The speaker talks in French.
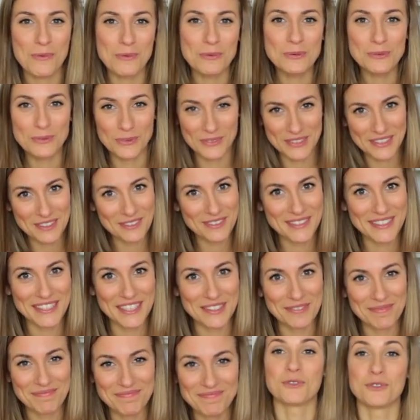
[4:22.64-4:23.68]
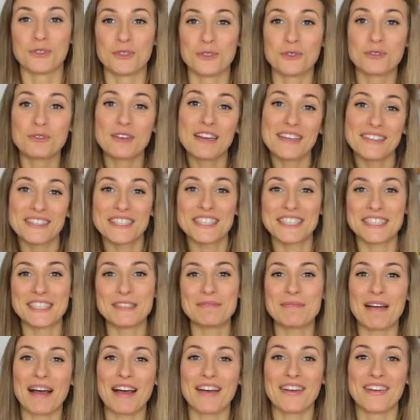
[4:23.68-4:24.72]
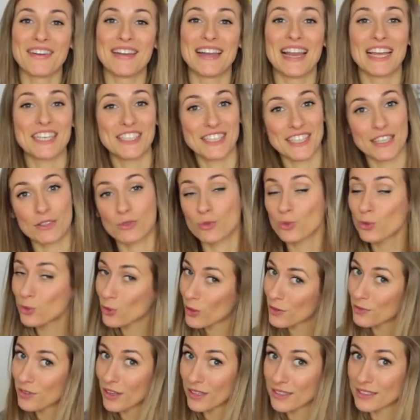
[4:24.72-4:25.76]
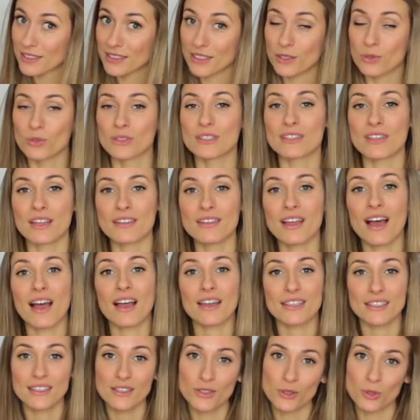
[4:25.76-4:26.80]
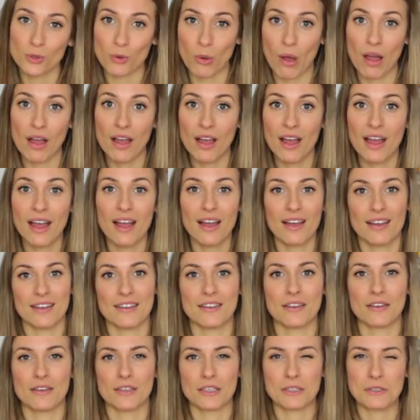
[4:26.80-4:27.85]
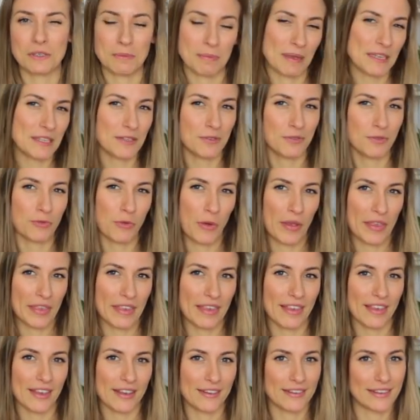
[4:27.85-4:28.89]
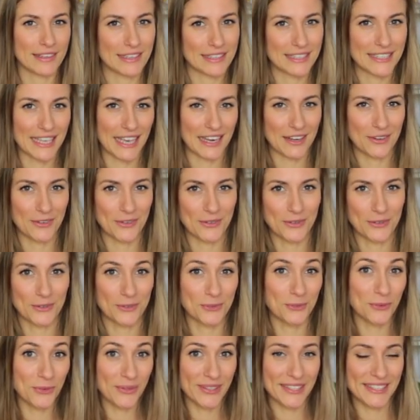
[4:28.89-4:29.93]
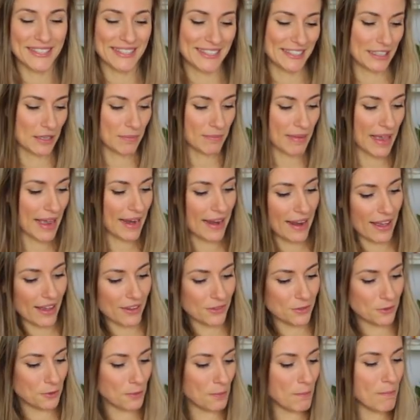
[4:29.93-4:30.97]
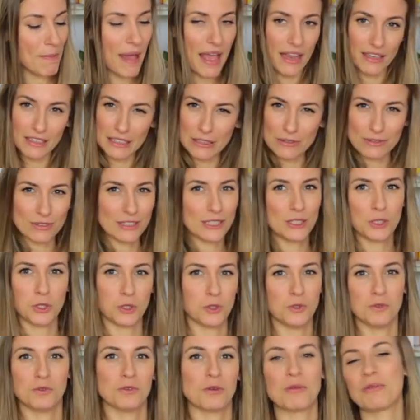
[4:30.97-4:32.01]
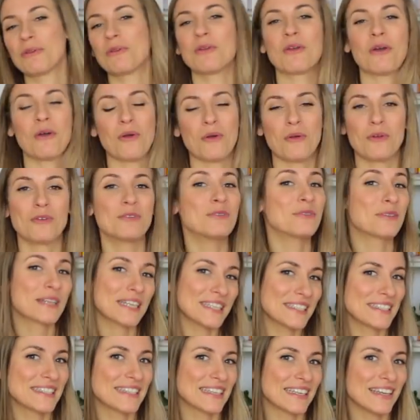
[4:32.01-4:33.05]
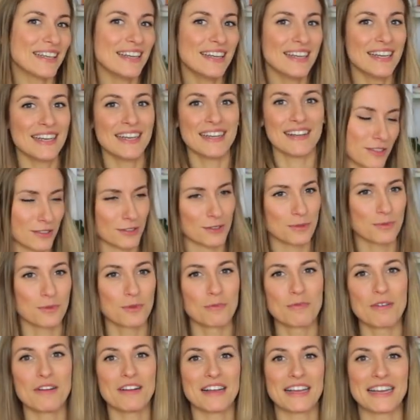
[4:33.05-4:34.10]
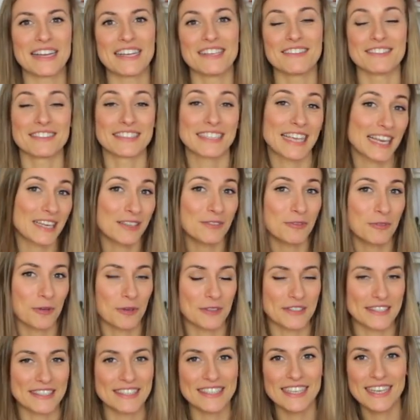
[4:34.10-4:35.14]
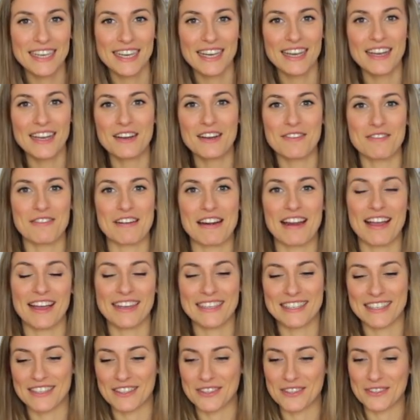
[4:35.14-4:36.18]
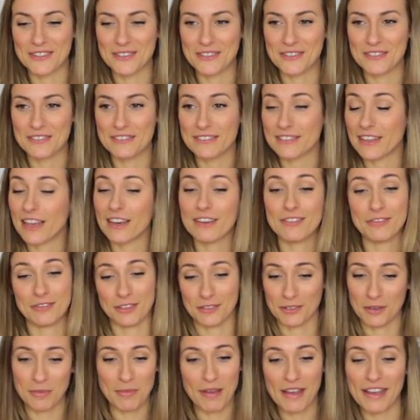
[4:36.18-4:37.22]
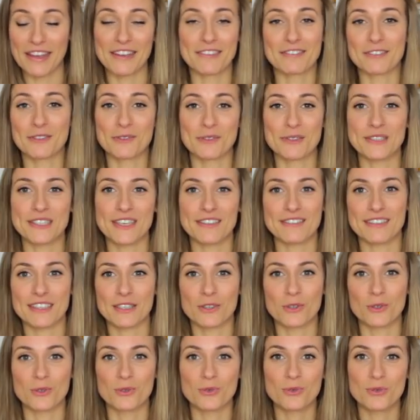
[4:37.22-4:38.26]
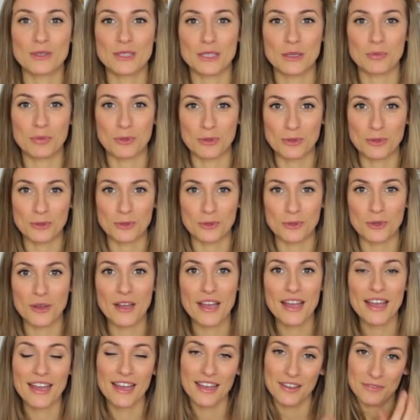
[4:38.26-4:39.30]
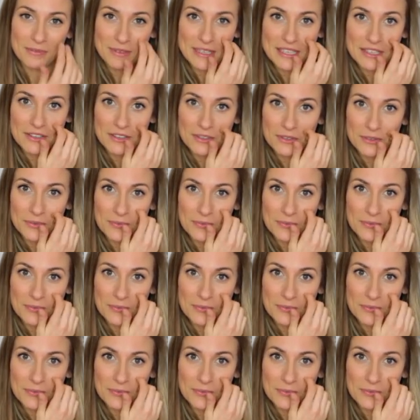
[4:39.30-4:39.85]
son DVD. Je voulais enchaîner par euh, la chaîne toujours en français de Sandra Insoa. Euh, je ne sais pas si vous voyez euh, quelle yogi c'est, mais elle a une magnifique chevelure frisée. En ce moment, elle est en Californie. Voilà, et, elle fait vraiment rêver aussi avec toutes ses postures. et